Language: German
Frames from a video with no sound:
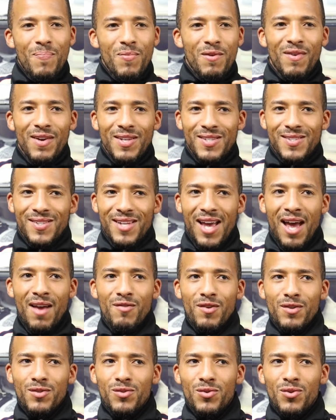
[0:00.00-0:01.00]
was
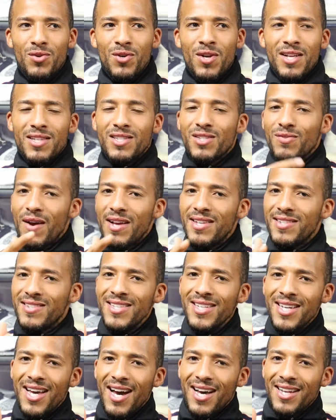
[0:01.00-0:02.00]
einfach so zwei
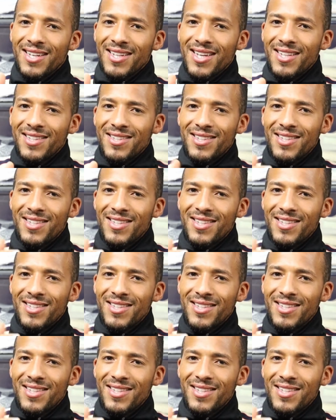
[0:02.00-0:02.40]
Sneaker angeht,